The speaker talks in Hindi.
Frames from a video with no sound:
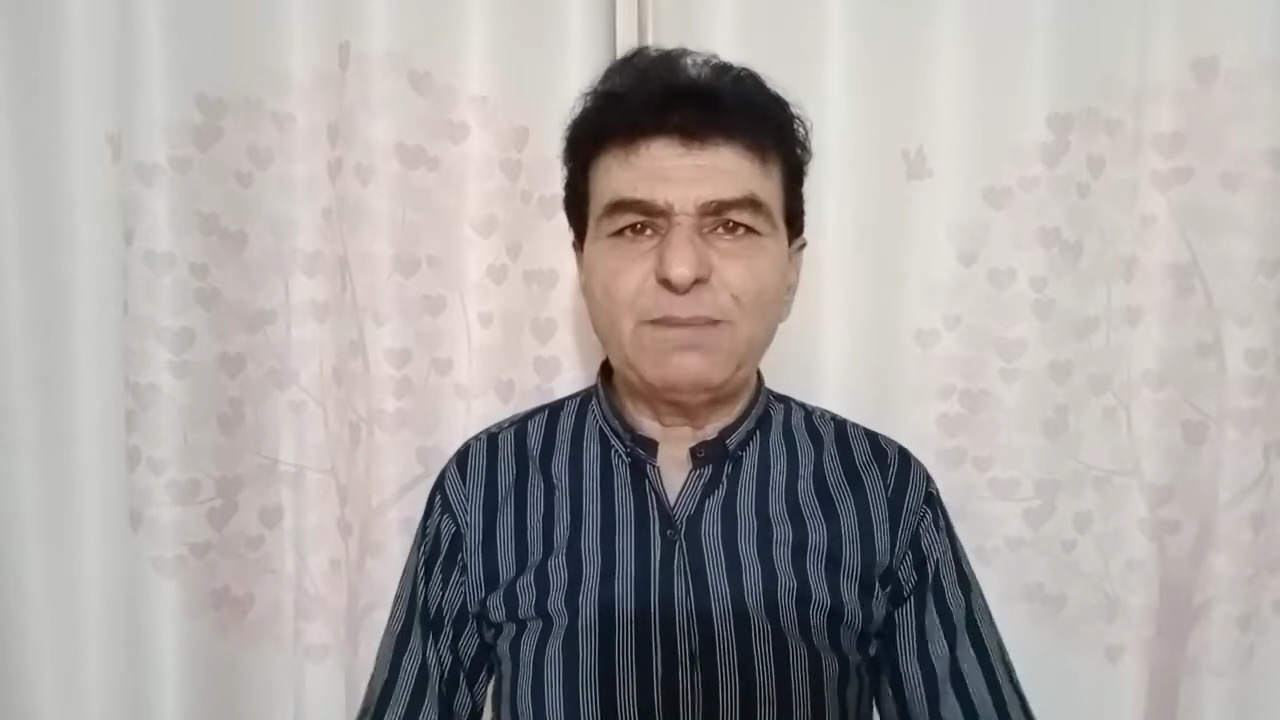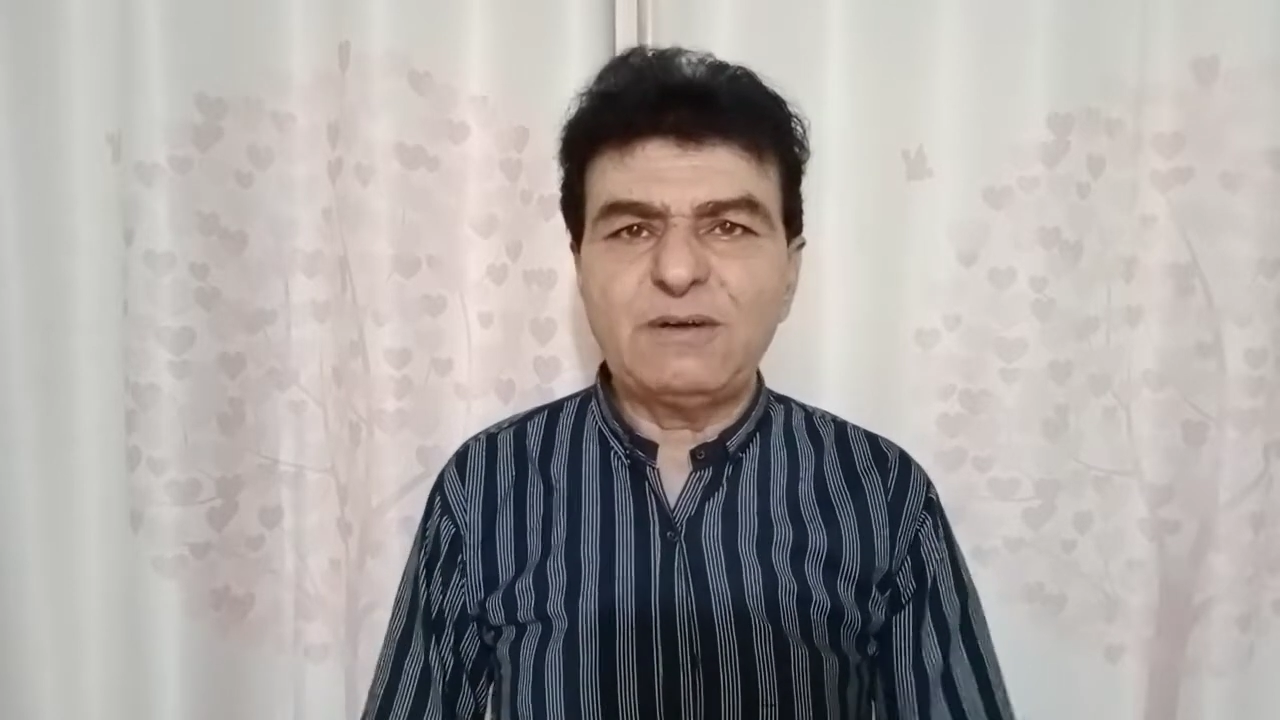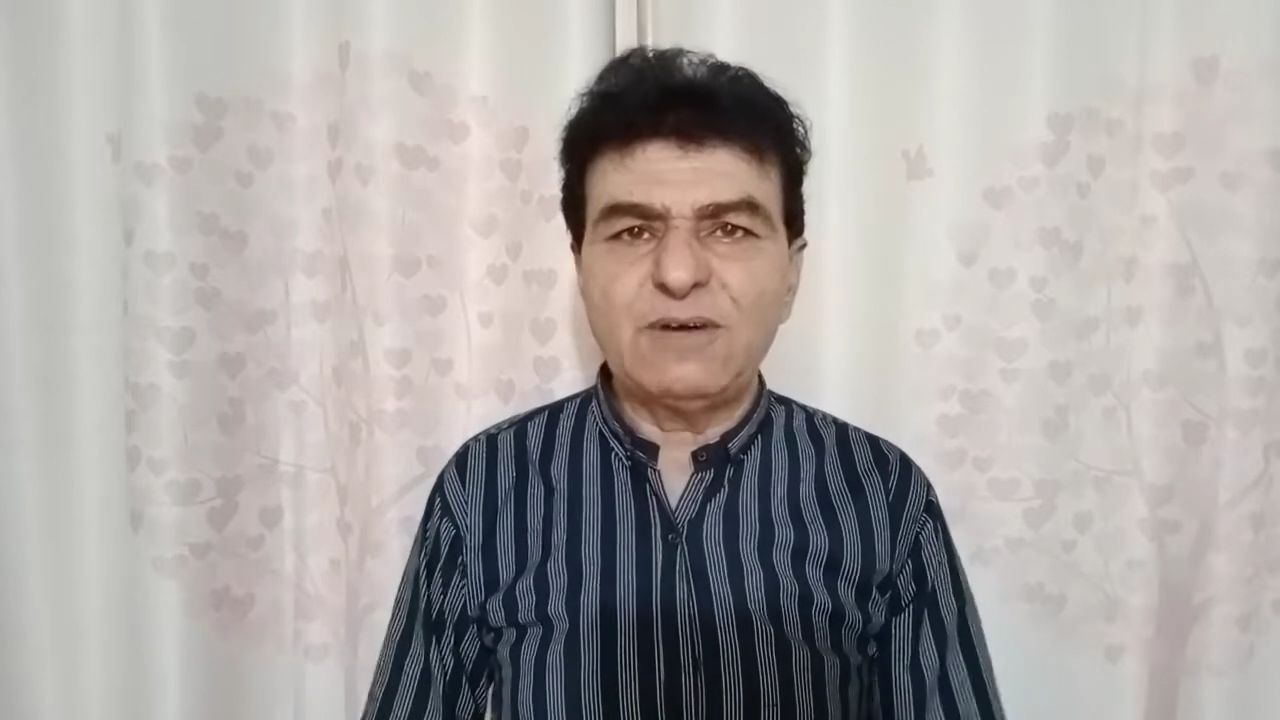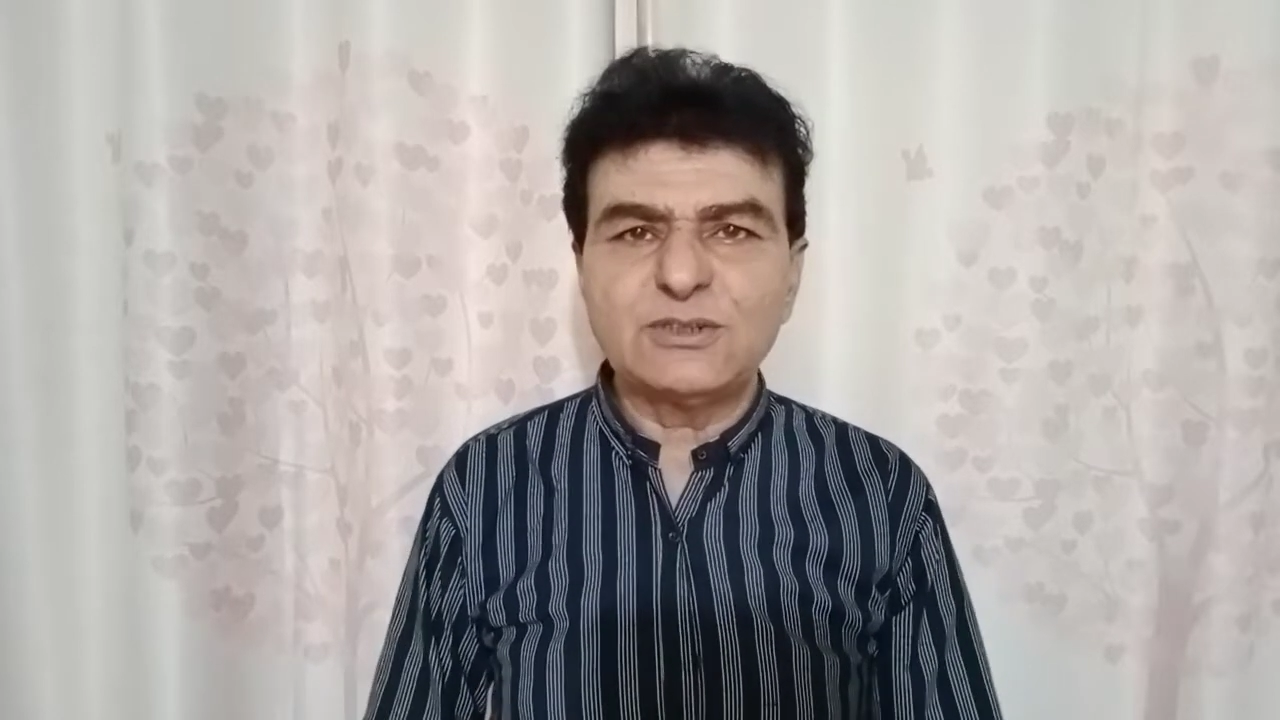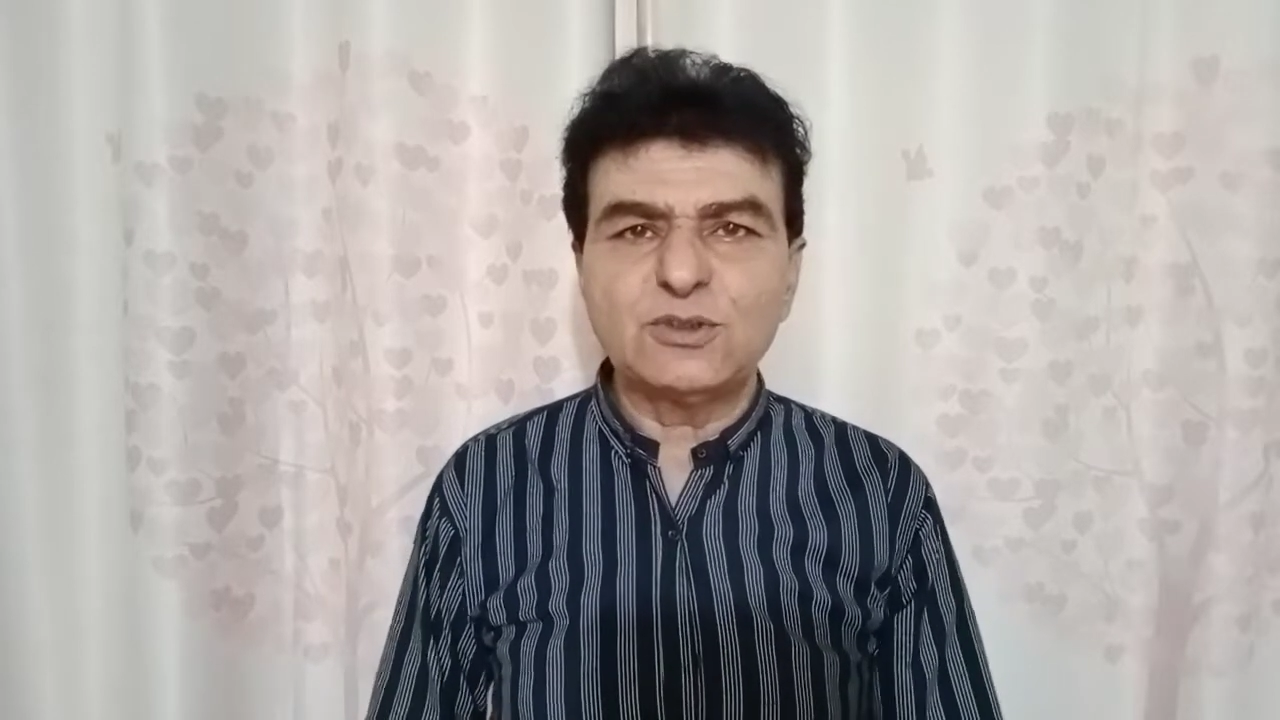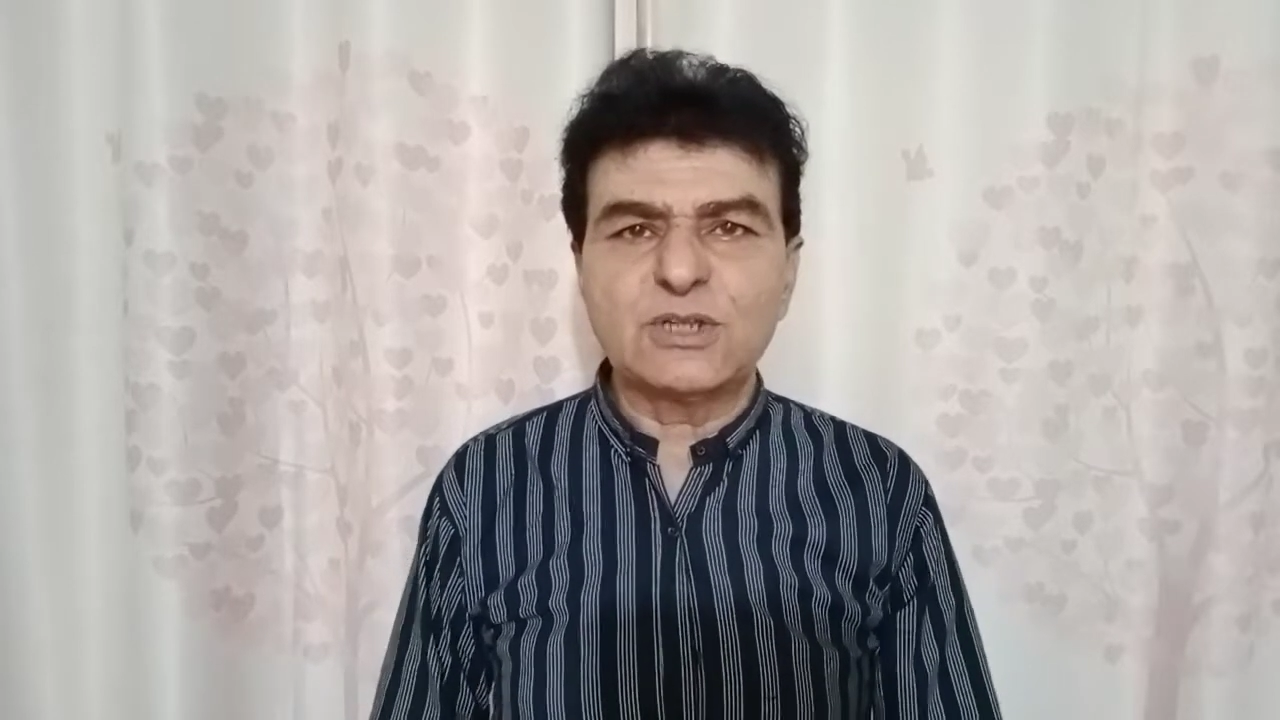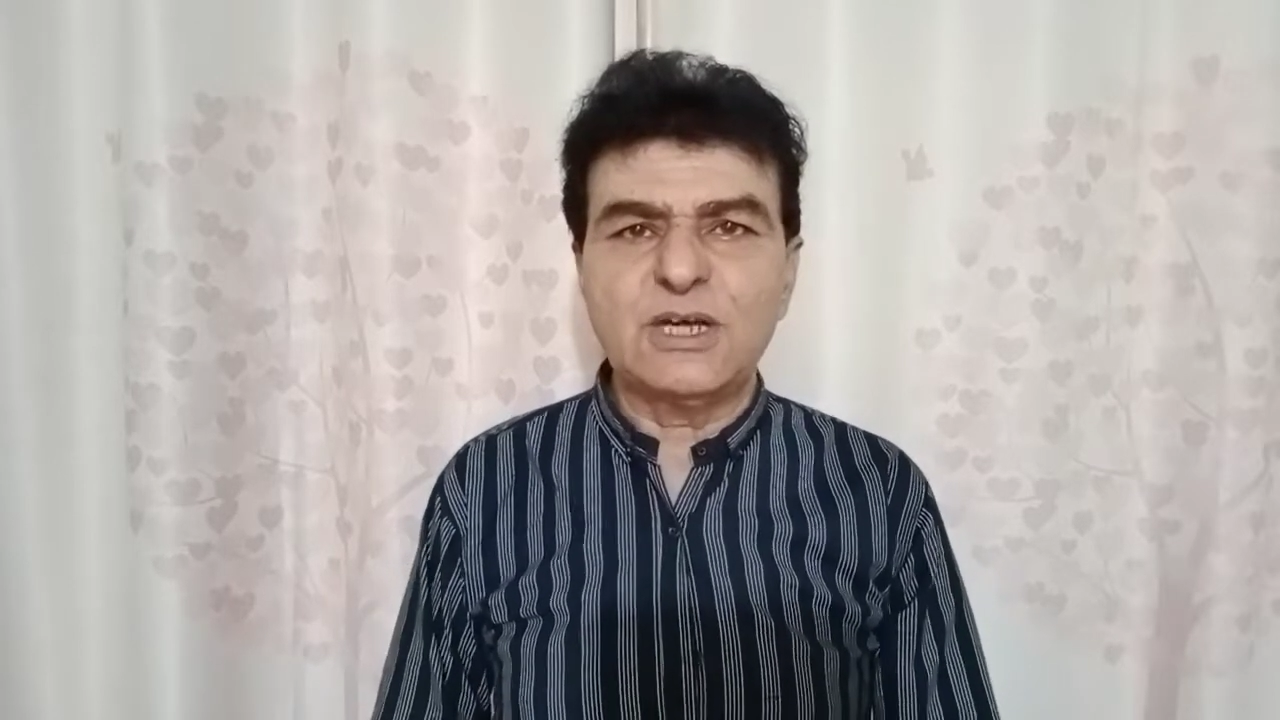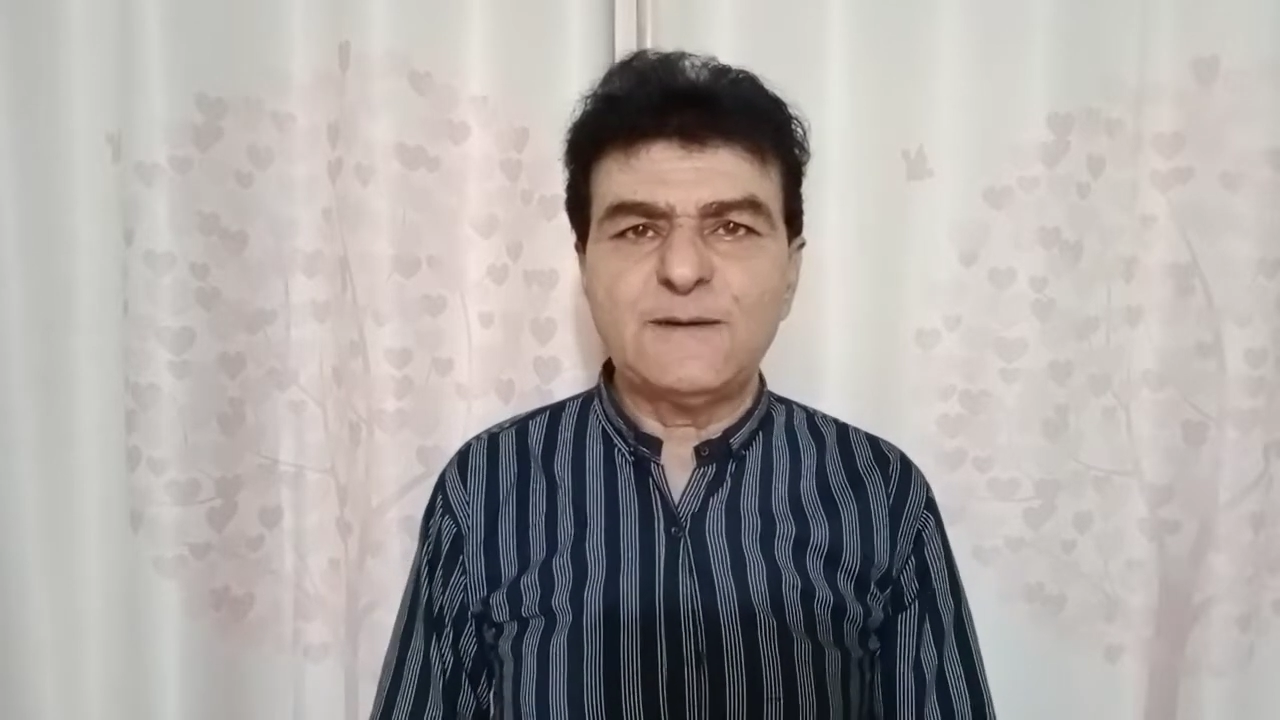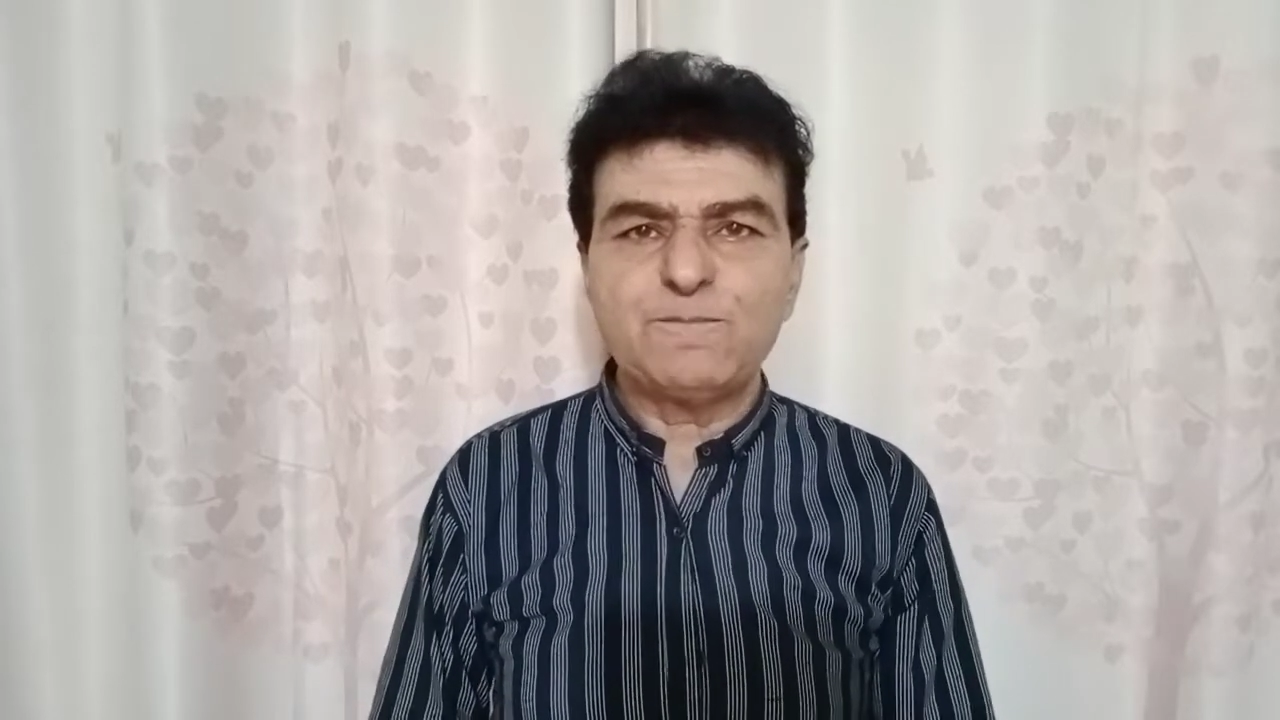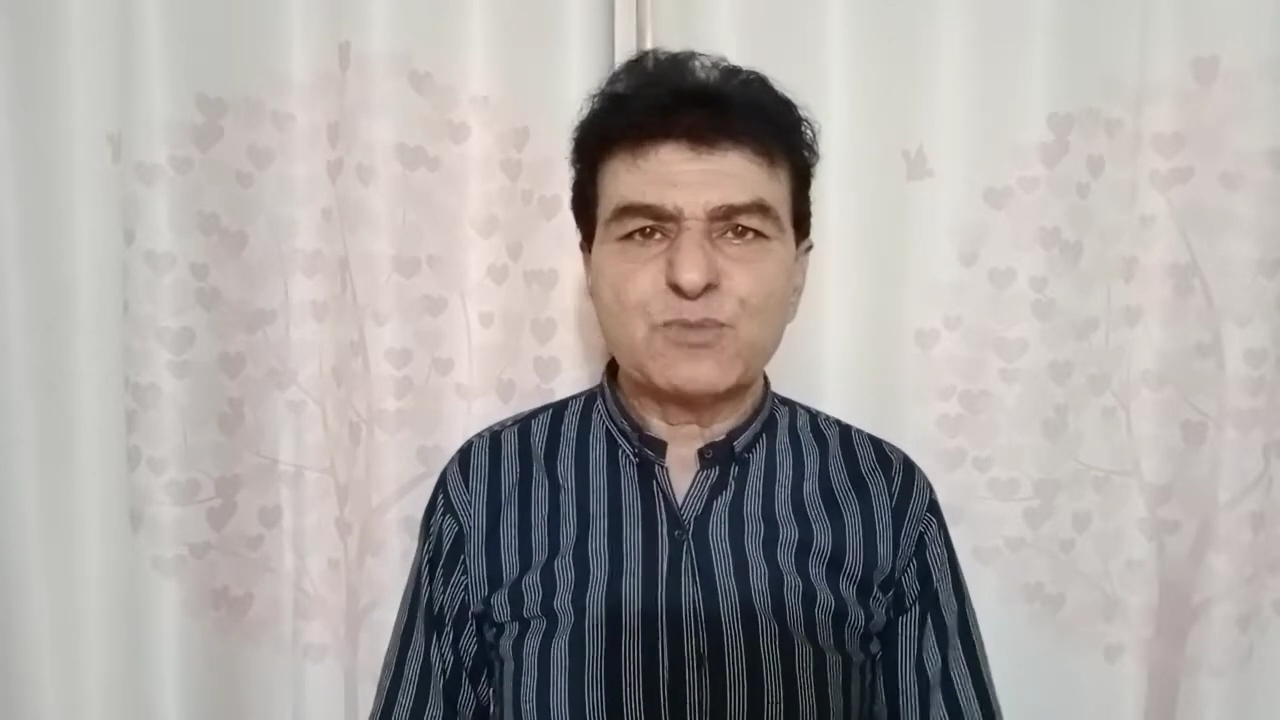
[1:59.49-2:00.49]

पहलवान जो था